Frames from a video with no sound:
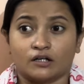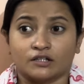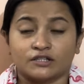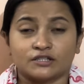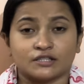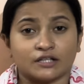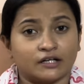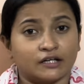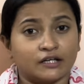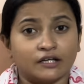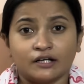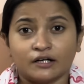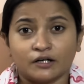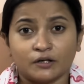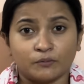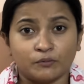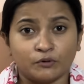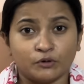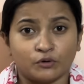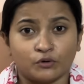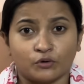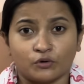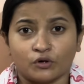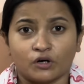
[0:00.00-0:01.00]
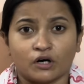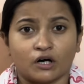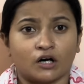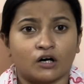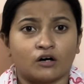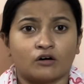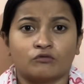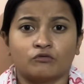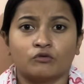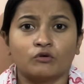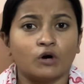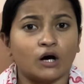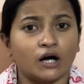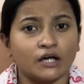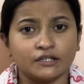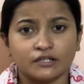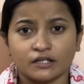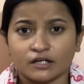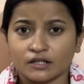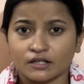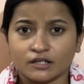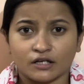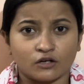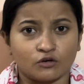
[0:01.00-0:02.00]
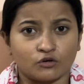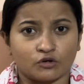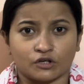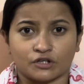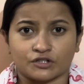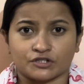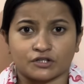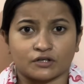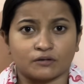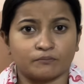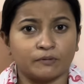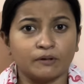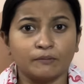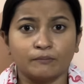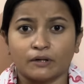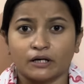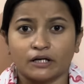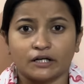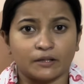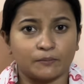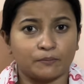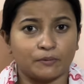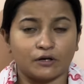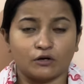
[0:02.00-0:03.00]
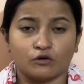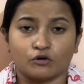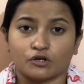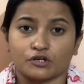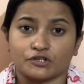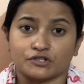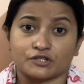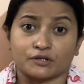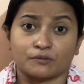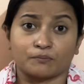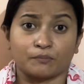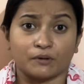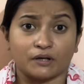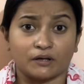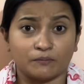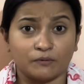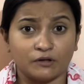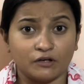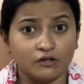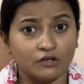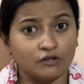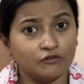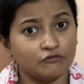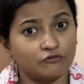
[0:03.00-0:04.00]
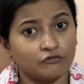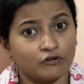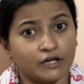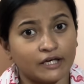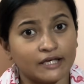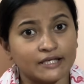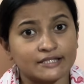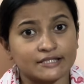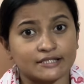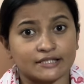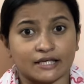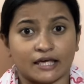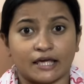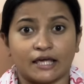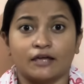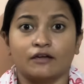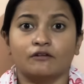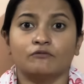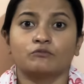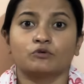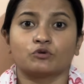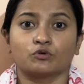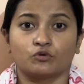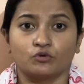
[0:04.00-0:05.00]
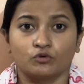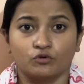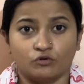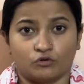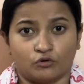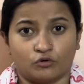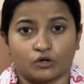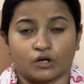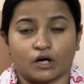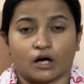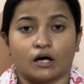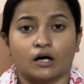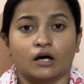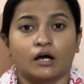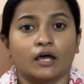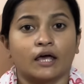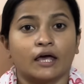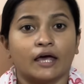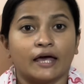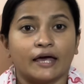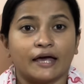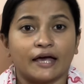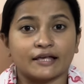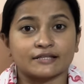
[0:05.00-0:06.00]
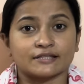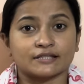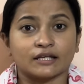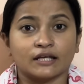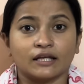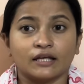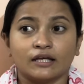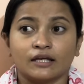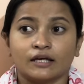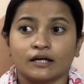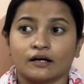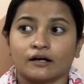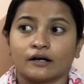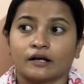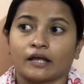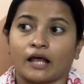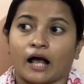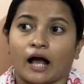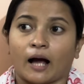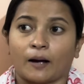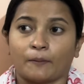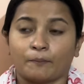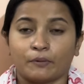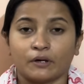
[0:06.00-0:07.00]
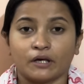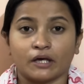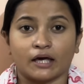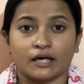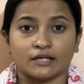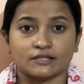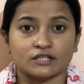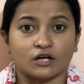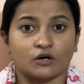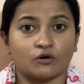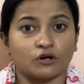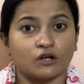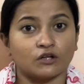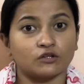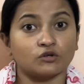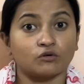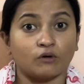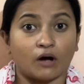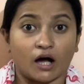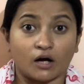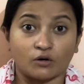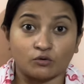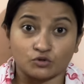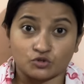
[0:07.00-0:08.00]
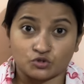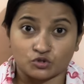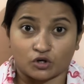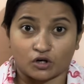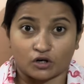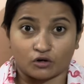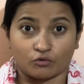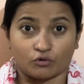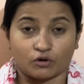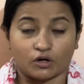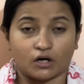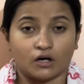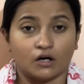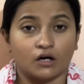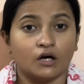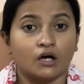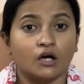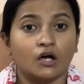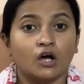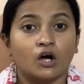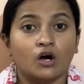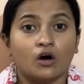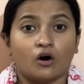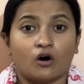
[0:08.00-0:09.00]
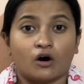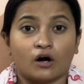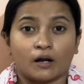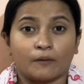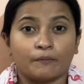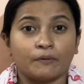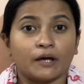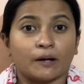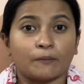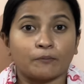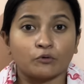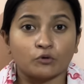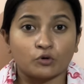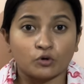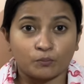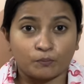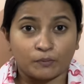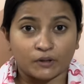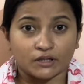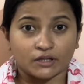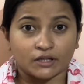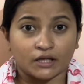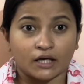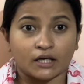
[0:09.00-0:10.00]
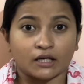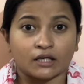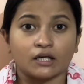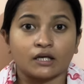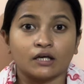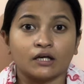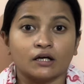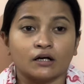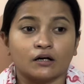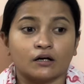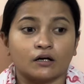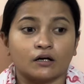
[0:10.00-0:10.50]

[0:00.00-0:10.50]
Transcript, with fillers: चंडीगढ़ भी होगा वो अदर अदर लोकेशन पे मल्टीपल लोकेशन पे भी वही सेम रूल होगा ऐसा नहीं कि अगर यहाँ पे ऐसा हो रहा तो वहाँ कुछ और होगा और अभी आप लोग को पता है कि